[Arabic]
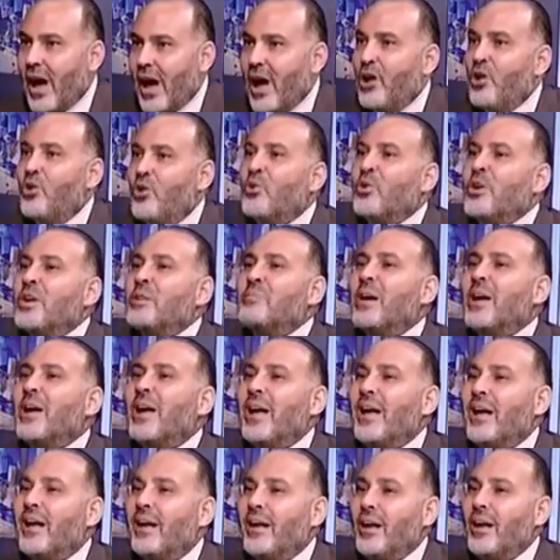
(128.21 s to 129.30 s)
قال له إيه
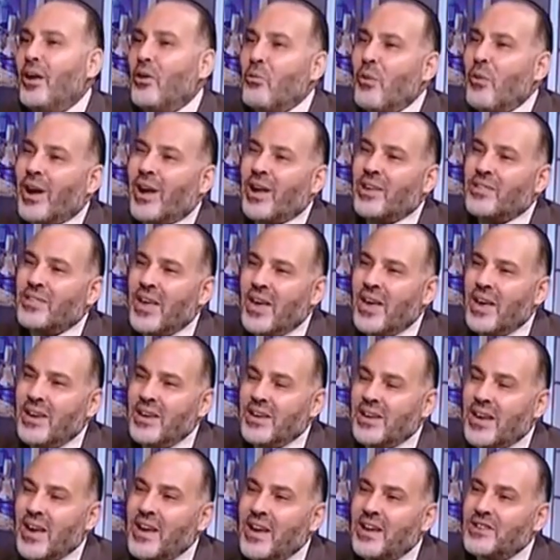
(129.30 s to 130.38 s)
بقى
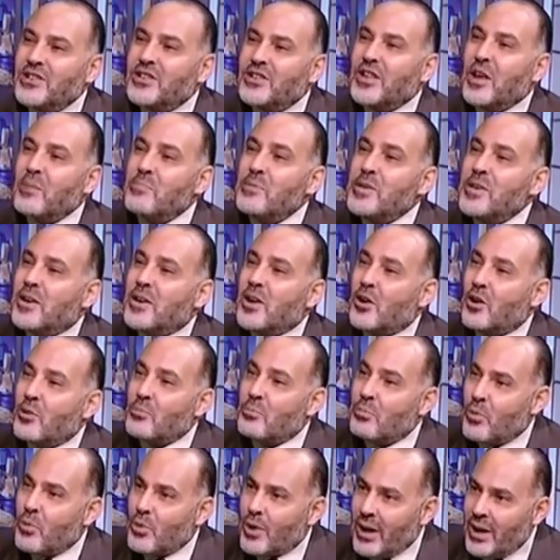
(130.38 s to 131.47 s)
وكذلك يجتبيك
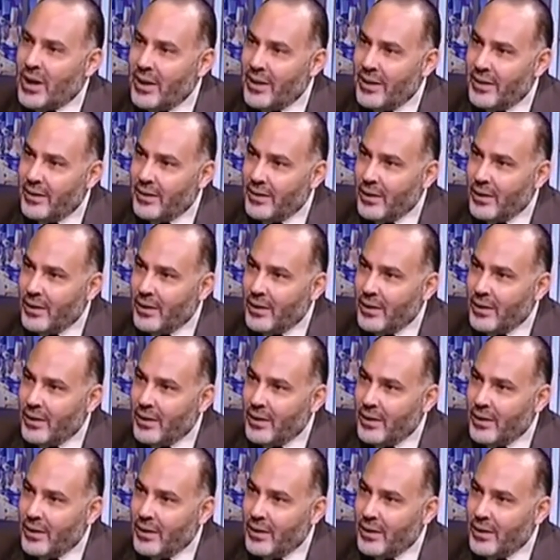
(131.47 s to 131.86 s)
ربك